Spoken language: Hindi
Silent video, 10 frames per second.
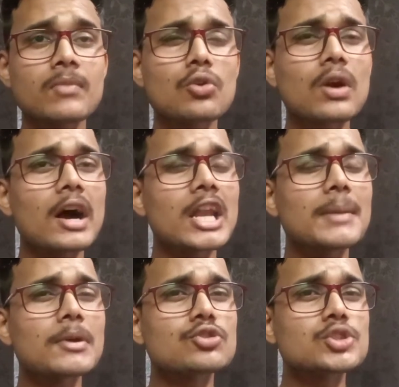तो कहानी
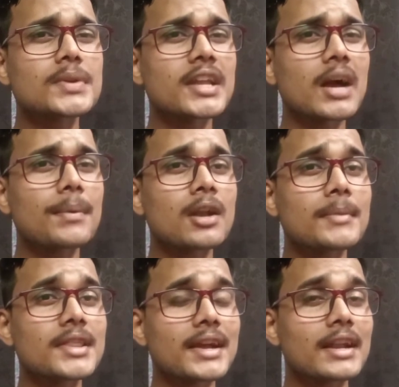में कुछ भी नयापन
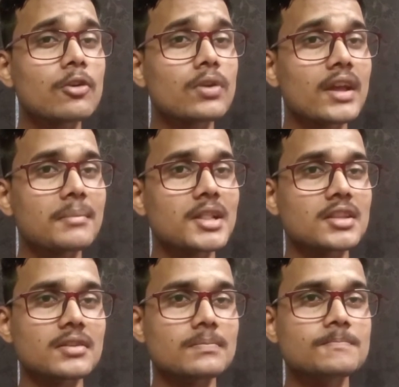हमें देखने को नहीं मिलता